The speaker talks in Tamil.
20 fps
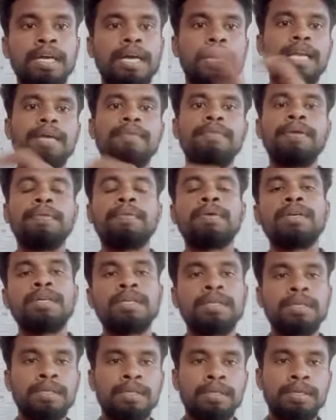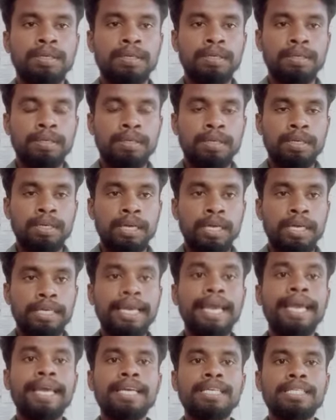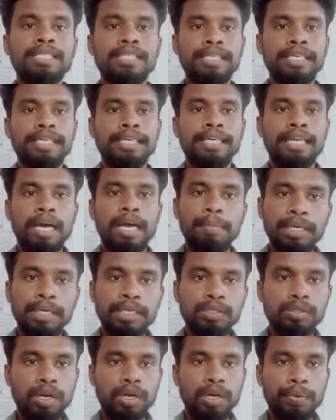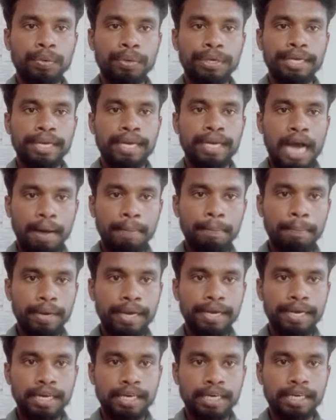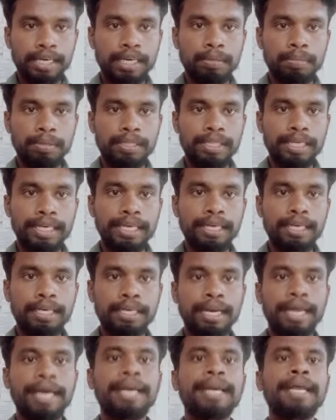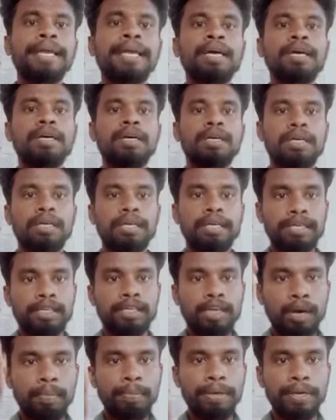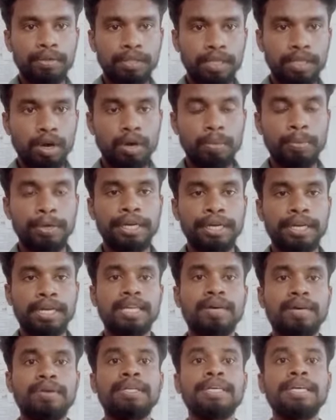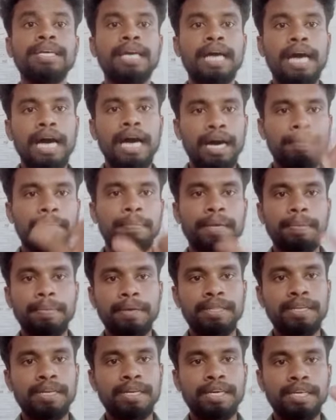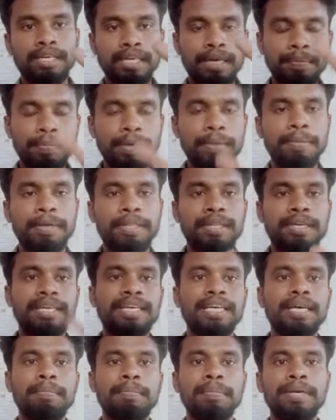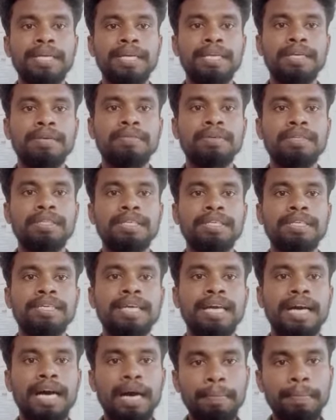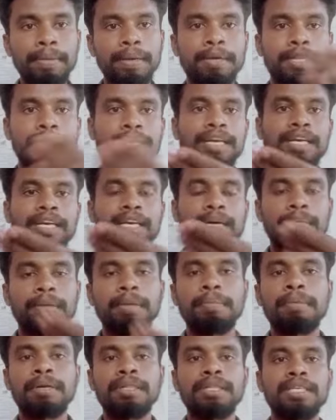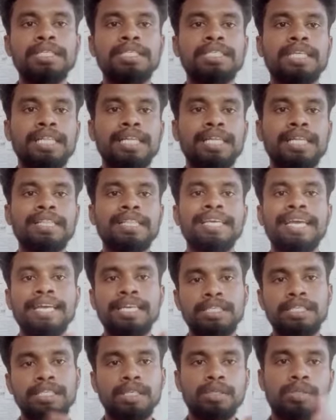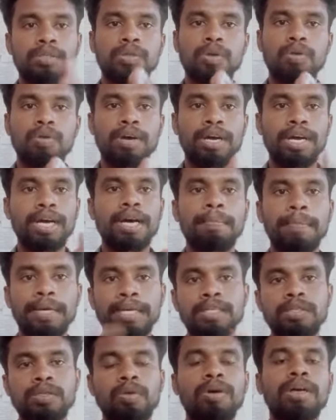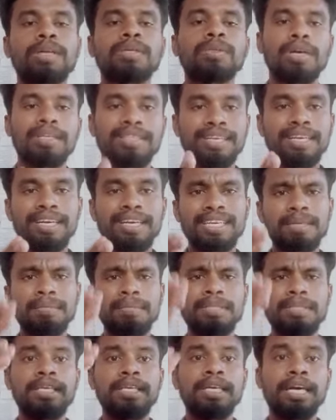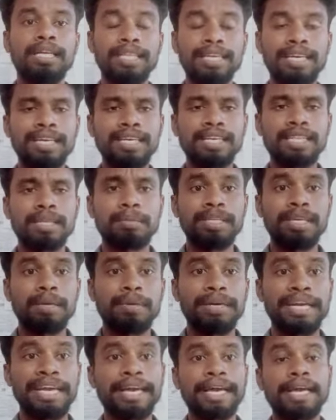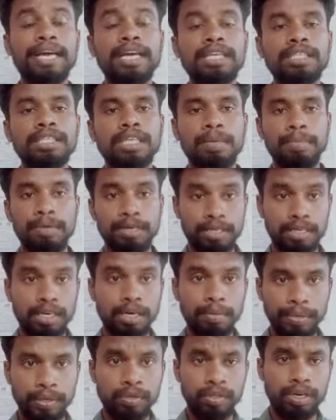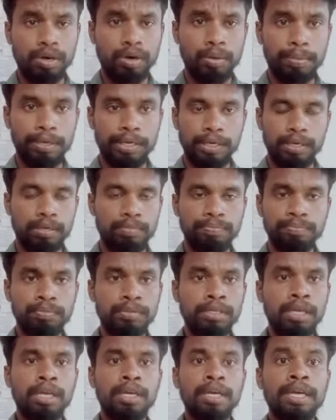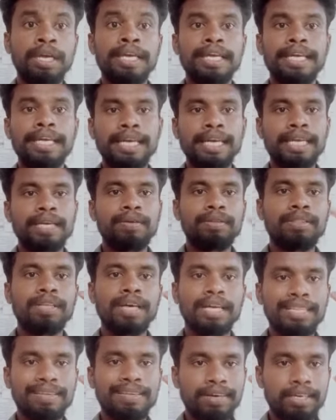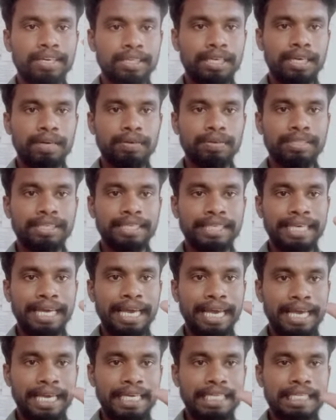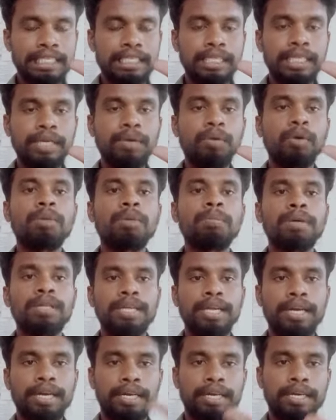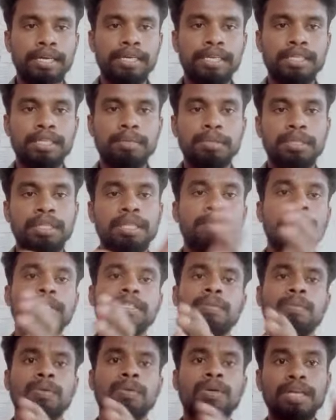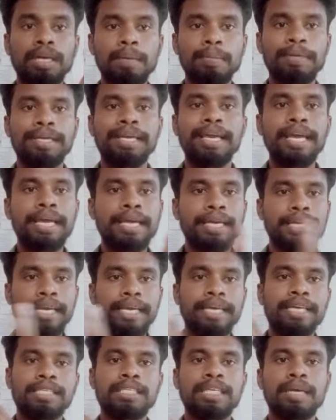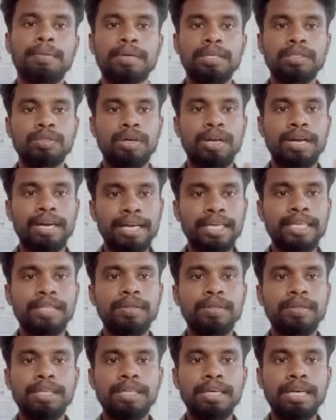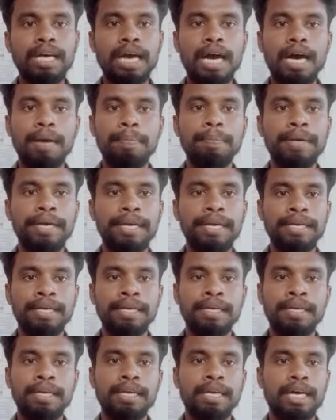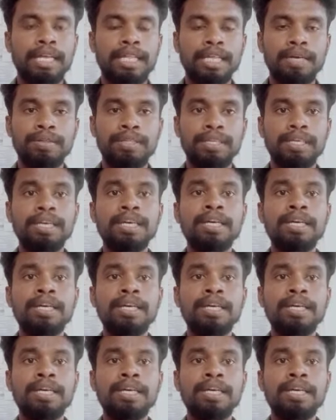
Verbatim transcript: ஹலோ எவ்ரி ஒன் ஏஎஸ்டி அப்படின்னு சொல்லக்கூடிய அம்பை நெல்றங்கள் பற்றி நிறையா டாபிக் வந்து கவர் பண்ணியிருக்கோம் அதாவது அம்பை பதினாறு அம்பை பதினெட்டு அம்பை இருபது அம்பை பதினாலு அம்பை பதினஞ்சு அதாவது ஏஎஸ்டின்னு சொல்லுவாங்க அம்பைன்னு சொல்லுவாங்க ஸோ அந்த நிலரை பற்றி அந்த நெல்றதை பற்றி நம்ம எக்கச்சக்கமான டாபிக் வந்து கவர் பண்ணியிருக்கோம் இன்றைக்கி வந்து அந்த வரிசையில் வந்து ஏஎஸ்டி ஒன்பது என்ற நிலரத்தை பற்றி தான் பேச போகிறோம் நம்ம ஏ ஏஎஸ்டி அப்படின்னு சொல்கிறாங்கன்னா இது வந்து அம்பை அதாவது